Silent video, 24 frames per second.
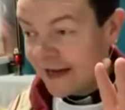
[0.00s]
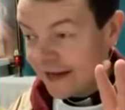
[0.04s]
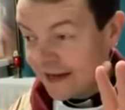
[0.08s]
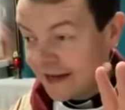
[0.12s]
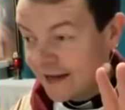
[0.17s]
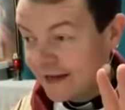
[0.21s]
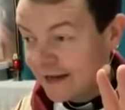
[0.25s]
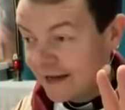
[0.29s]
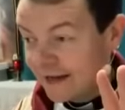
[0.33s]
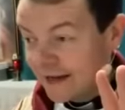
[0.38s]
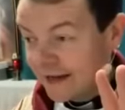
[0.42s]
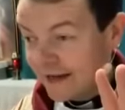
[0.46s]

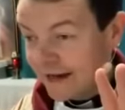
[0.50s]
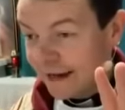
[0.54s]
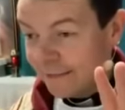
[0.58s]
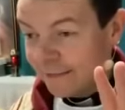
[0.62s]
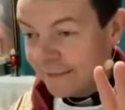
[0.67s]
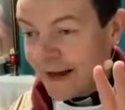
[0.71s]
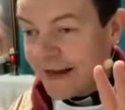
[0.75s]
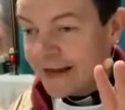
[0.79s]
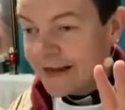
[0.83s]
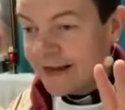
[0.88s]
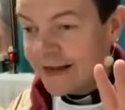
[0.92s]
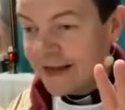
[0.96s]
la,
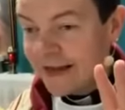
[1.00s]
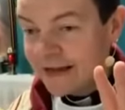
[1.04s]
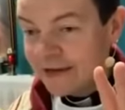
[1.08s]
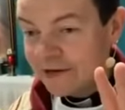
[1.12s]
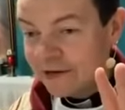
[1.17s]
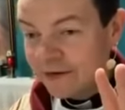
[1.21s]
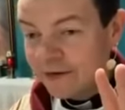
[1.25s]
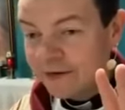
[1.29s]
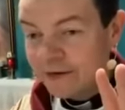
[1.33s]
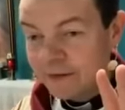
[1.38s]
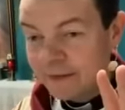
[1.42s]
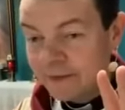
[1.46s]
la panza,
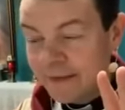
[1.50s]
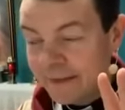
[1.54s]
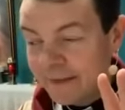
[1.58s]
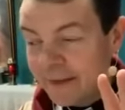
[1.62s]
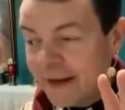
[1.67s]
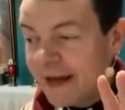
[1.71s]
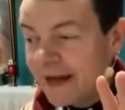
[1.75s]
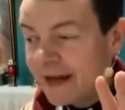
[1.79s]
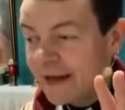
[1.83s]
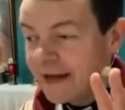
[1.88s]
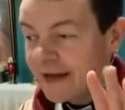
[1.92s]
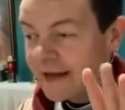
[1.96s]
¿no? Su
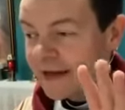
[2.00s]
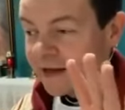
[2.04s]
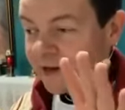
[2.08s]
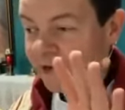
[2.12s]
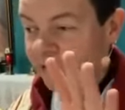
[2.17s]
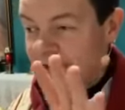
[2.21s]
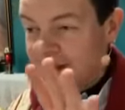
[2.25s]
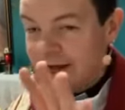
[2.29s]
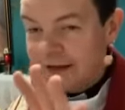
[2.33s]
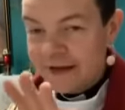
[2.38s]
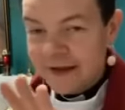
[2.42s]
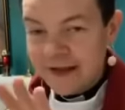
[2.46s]
bebé.
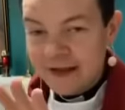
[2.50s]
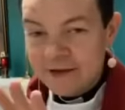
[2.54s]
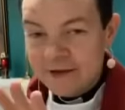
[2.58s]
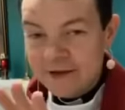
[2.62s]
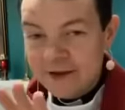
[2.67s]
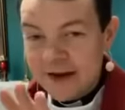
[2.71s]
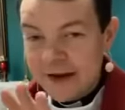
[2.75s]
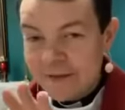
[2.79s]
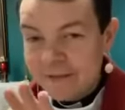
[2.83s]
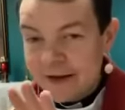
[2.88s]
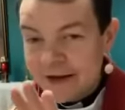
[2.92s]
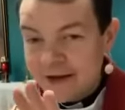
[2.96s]
No,
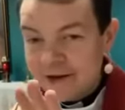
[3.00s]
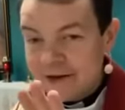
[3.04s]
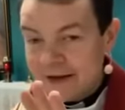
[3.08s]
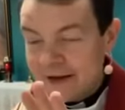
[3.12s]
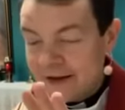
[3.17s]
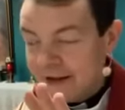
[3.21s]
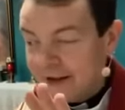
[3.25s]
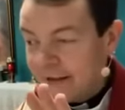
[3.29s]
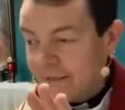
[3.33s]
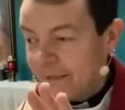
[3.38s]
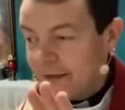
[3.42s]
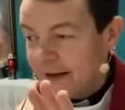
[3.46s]
extiendo la mano
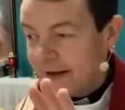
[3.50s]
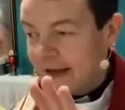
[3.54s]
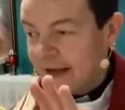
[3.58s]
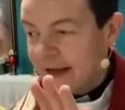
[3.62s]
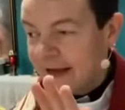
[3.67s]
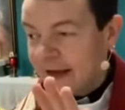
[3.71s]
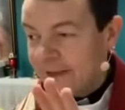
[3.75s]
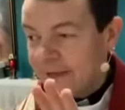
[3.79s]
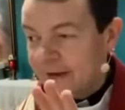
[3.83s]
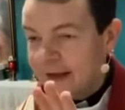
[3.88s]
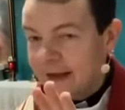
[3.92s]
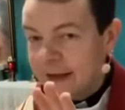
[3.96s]
así y
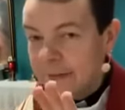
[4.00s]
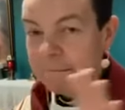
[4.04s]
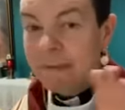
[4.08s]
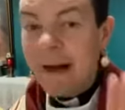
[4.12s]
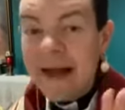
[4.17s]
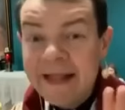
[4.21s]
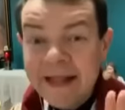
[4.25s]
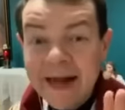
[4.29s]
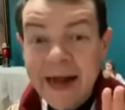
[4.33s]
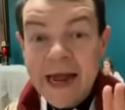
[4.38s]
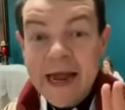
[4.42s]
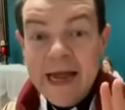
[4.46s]
ella me dice,
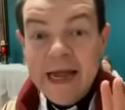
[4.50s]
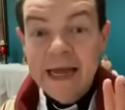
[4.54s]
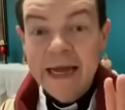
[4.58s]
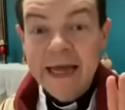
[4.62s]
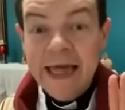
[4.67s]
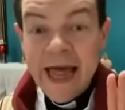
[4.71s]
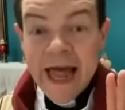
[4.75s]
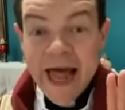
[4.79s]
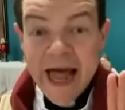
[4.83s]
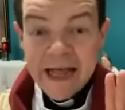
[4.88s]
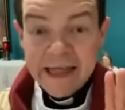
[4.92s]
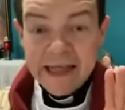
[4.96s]
padre,
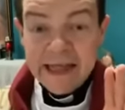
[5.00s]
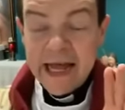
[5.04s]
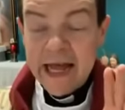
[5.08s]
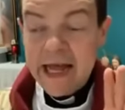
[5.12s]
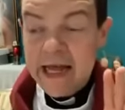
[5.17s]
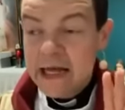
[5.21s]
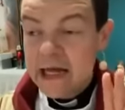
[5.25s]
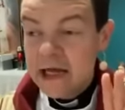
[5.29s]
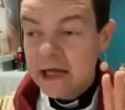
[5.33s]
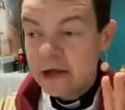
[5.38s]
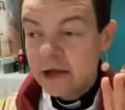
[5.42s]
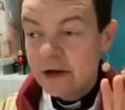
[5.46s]
¿qué
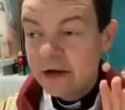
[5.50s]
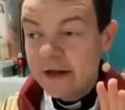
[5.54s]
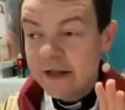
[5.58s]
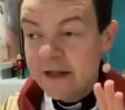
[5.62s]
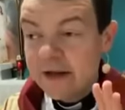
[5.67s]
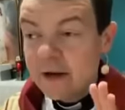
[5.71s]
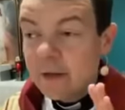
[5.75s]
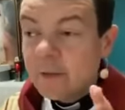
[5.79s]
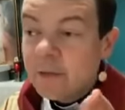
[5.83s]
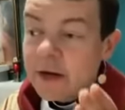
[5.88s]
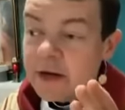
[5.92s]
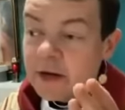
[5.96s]
hace? Yo le
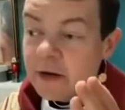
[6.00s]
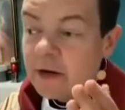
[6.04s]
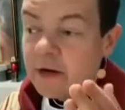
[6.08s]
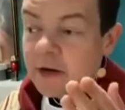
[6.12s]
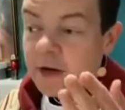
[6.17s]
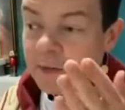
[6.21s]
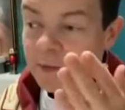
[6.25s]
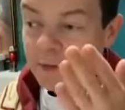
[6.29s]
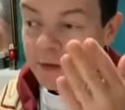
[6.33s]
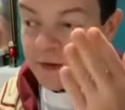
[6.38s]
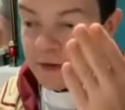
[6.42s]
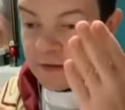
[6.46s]
digo, bueno,
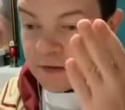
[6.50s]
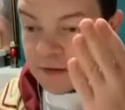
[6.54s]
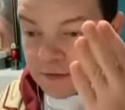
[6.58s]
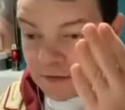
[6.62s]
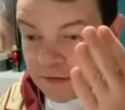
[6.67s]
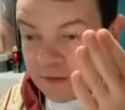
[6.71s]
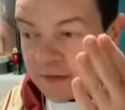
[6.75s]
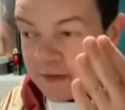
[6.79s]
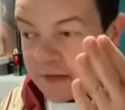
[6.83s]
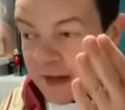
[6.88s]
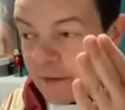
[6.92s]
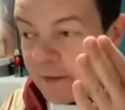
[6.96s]
pues
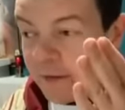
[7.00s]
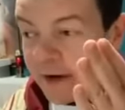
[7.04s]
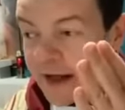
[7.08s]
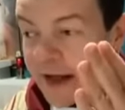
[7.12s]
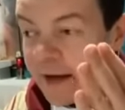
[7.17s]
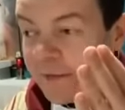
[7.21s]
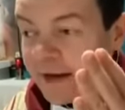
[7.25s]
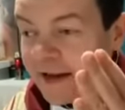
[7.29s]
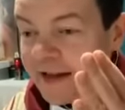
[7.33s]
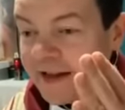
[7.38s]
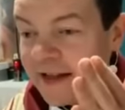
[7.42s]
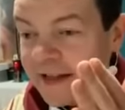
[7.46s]
te voy
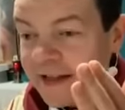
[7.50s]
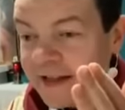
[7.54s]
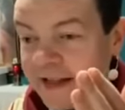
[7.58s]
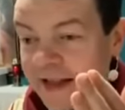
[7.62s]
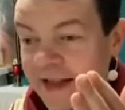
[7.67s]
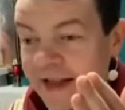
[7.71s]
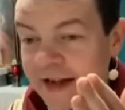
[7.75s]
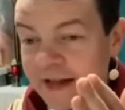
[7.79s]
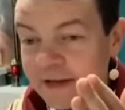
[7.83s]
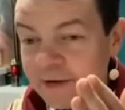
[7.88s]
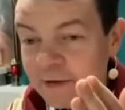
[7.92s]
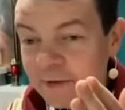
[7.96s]
a
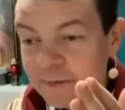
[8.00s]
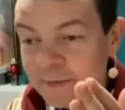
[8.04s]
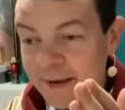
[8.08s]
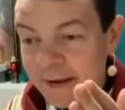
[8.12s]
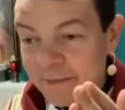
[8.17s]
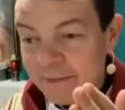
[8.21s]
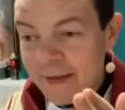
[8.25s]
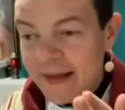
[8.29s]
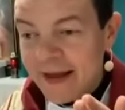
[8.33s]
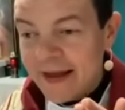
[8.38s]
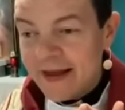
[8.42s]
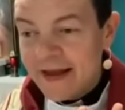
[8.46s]
bendecir a tu
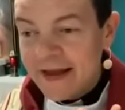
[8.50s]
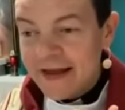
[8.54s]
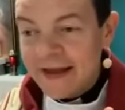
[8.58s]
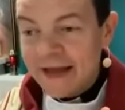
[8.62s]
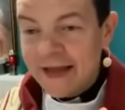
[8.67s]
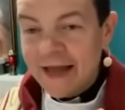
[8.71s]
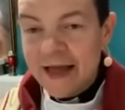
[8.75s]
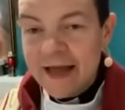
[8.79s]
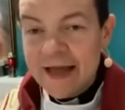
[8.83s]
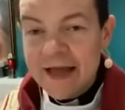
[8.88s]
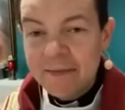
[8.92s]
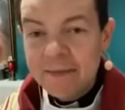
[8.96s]
bebé.
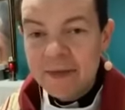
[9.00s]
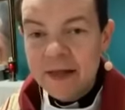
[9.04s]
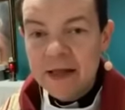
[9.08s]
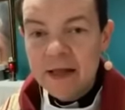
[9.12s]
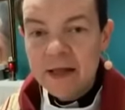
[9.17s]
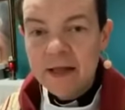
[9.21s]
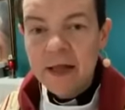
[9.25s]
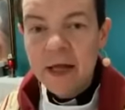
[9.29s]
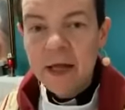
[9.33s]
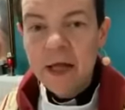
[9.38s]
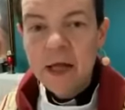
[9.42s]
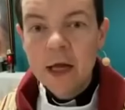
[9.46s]
Y ella me
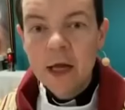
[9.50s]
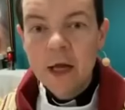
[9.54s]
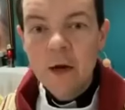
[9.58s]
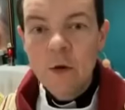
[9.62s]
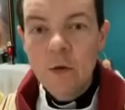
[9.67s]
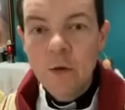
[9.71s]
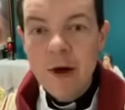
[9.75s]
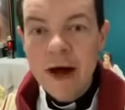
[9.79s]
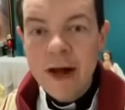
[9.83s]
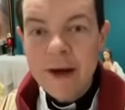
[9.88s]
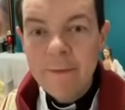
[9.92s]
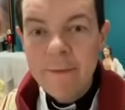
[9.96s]
dice,
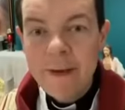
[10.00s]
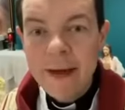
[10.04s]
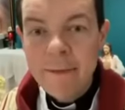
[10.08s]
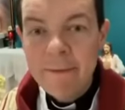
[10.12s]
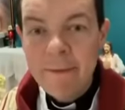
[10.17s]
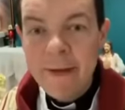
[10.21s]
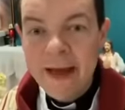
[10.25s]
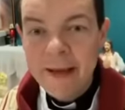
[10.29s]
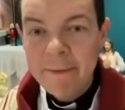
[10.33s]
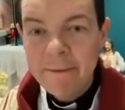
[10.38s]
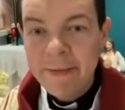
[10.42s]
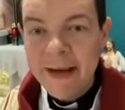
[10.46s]
¿cuál
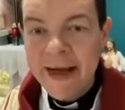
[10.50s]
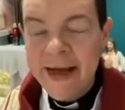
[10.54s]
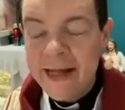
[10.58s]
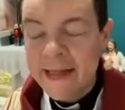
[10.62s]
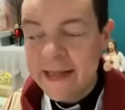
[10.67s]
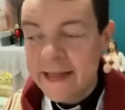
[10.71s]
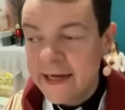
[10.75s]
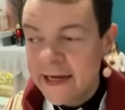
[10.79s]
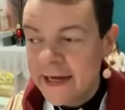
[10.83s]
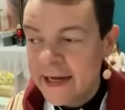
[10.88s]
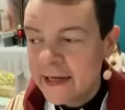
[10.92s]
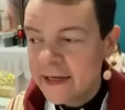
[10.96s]
bebé,
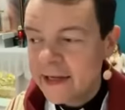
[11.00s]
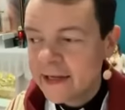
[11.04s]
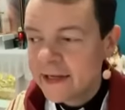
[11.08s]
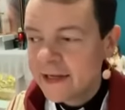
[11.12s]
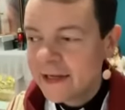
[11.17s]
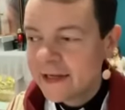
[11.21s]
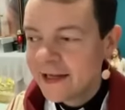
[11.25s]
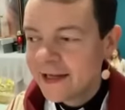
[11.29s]
padre?